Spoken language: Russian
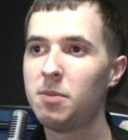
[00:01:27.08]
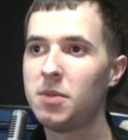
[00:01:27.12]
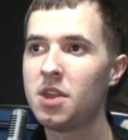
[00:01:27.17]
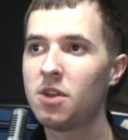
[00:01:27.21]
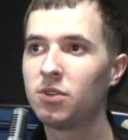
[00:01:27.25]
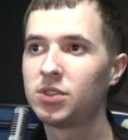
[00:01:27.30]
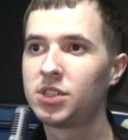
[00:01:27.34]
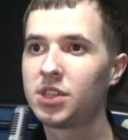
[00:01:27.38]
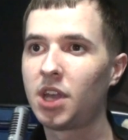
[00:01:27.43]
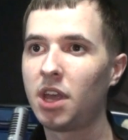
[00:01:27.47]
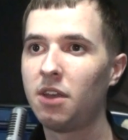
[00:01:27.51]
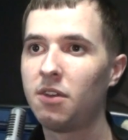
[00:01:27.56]
меня
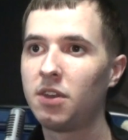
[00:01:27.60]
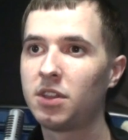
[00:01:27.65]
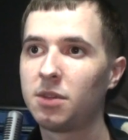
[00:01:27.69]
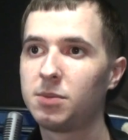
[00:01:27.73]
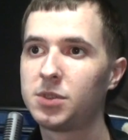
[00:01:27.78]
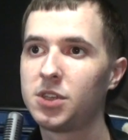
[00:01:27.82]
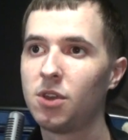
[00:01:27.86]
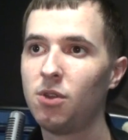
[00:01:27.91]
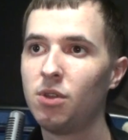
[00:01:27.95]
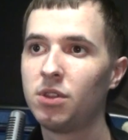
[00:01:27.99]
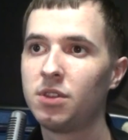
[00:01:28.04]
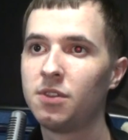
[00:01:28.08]
устраивает
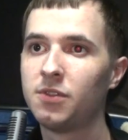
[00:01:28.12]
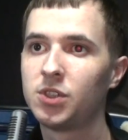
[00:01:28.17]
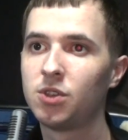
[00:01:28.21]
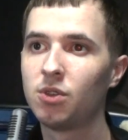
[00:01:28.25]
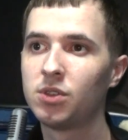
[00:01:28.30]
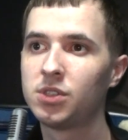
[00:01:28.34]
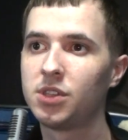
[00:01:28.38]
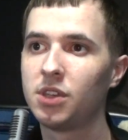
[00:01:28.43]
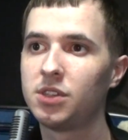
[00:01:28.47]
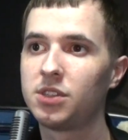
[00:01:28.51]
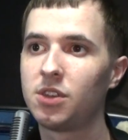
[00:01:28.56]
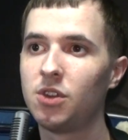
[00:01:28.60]
абсолютно
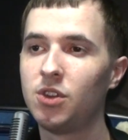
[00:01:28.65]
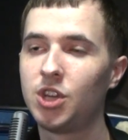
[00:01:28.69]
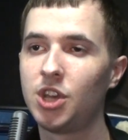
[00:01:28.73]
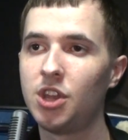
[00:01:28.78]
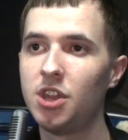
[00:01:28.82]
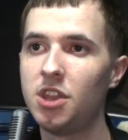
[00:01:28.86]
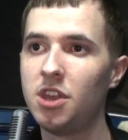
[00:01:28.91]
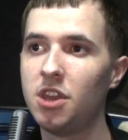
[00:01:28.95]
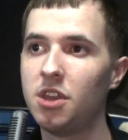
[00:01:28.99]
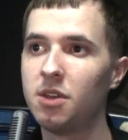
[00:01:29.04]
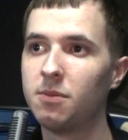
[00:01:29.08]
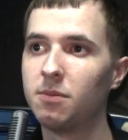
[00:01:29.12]
все, за
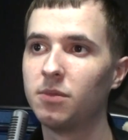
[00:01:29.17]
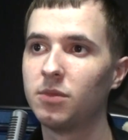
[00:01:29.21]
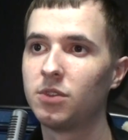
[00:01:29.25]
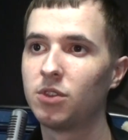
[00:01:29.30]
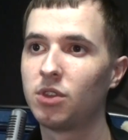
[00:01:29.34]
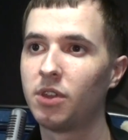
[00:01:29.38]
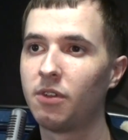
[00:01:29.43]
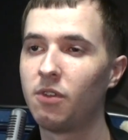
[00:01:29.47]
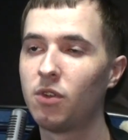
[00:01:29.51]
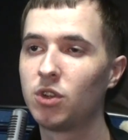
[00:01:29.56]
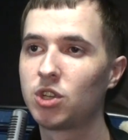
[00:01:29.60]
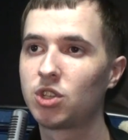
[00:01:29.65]
исключением
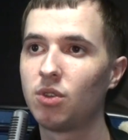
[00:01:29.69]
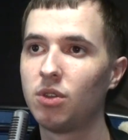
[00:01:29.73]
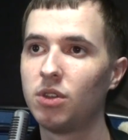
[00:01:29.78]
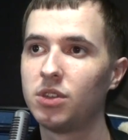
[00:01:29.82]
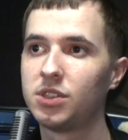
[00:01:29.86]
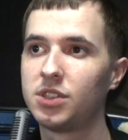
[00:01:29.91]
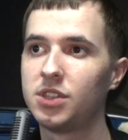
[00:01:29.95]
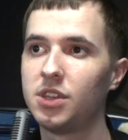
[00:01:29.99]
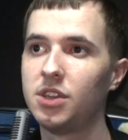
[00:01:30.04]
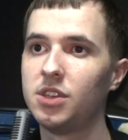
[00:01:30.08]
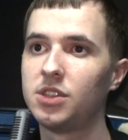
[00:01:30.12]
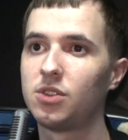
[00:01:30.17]
того, что
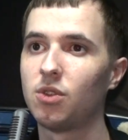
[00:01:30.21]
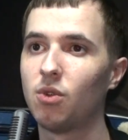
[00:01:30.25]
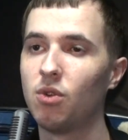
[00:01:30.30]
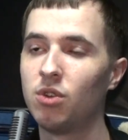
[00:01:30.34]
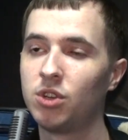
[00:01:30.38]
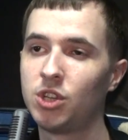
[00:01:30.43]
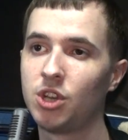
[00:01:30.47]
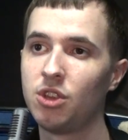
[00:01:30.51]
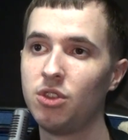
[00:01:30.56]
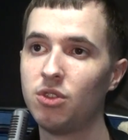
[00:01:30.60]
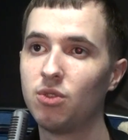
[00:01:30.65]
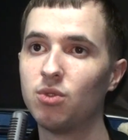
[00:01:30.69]
здесь
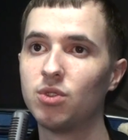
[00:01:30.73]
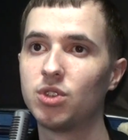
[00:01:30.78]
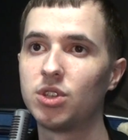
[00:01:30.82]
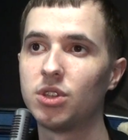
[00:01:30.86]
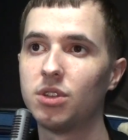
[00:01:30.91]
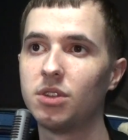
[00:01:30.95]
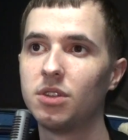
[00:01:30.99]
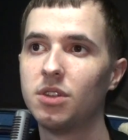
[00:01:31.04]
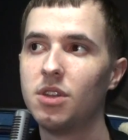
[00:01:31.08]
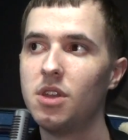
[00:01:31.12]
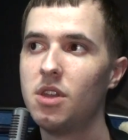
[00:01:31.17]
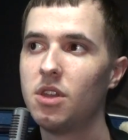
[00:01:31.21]
очень
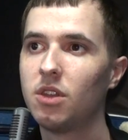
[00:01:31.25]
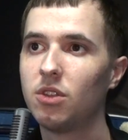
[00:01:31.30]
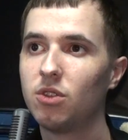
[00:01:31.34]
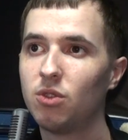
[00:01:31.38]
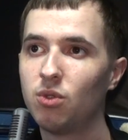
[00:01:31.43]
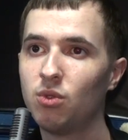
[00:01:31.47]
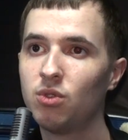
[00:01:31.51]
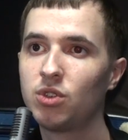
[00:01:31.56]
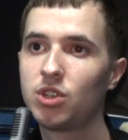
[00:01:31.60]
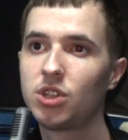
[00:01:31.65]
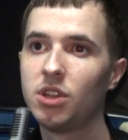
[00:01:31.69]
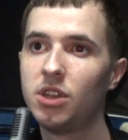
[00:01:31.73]
душно
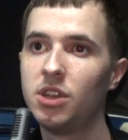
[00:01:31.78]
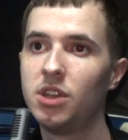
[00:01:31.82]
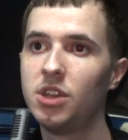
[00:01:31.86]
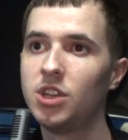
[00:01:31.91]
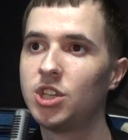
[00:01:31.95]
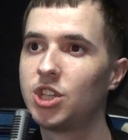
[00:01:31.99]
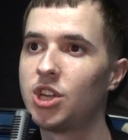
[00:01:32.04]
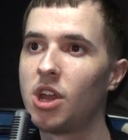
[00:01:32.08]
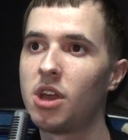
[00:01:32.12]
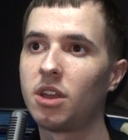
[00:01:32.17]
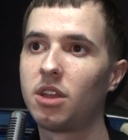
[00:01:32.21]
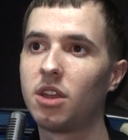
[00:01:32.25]
душно и
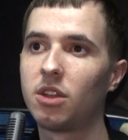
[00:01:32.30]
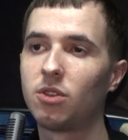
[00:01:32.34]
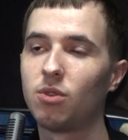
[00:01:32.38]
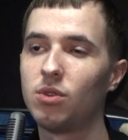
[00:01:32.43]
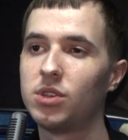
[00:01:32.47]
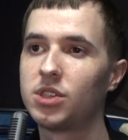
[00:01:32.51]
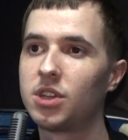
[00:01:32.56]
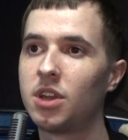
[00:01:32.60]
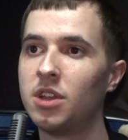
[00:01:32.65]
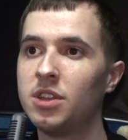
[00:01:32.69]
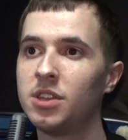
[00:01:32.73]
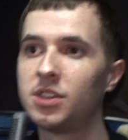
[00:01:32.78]
жарко, то
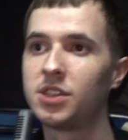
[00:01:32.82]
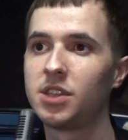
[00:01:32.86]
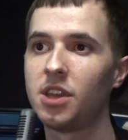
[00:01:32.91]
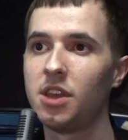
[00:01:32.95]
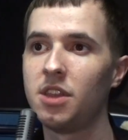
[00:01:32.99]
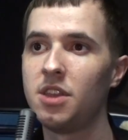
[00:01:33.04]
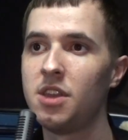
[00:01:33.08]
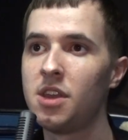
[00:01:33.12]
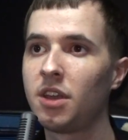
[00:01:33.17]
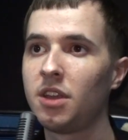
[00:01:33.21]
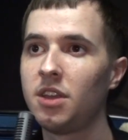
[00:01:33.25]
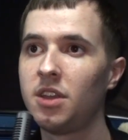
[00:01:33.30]
есть
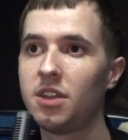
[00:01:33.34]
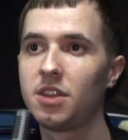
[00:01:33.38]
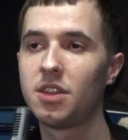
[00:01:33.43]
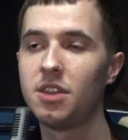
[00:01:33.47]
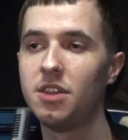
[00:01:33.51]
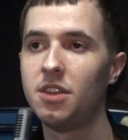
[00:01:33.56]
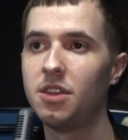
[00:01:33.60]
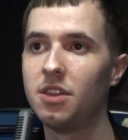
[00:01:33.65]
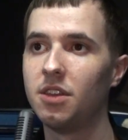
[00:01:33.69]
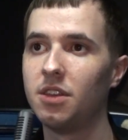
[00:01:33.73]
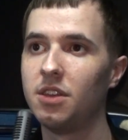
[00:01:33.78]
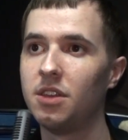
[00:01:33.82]
кондиционеры их
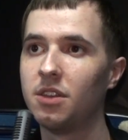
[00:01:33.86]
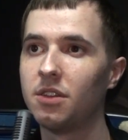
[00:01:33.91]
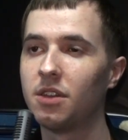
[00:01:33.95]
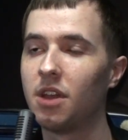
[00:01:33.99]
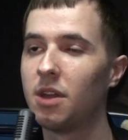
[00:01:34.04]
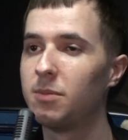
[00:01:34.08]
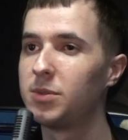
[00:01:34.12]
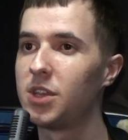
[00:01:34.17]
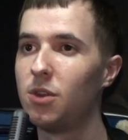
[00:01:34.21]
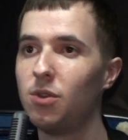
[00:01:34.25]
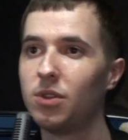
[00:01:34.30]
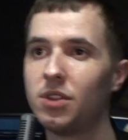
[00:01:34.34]
не,
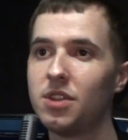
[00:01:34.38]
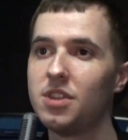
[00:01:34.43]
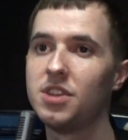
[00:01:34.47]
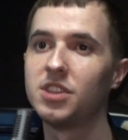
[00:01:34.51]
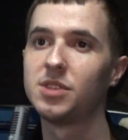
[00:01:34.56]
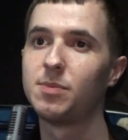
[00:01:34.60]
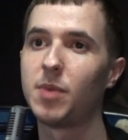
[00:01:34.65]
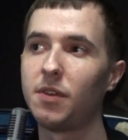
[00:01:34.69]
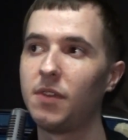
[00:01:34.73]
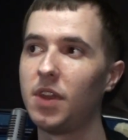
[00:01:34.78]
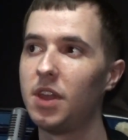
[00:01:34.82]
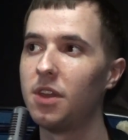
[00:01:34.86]
абсолютно не
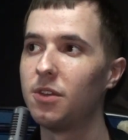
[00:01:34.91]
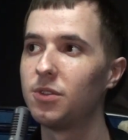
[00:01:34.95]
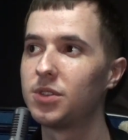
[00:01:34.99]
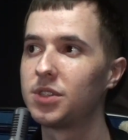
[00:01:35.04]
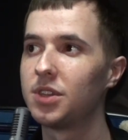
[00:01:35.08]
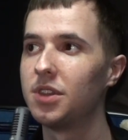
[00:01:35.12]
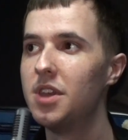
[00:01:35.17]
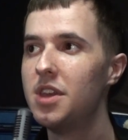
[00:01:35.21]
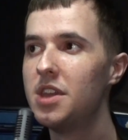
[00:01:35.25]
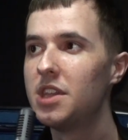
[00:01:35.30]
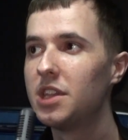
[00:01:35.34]
справляются.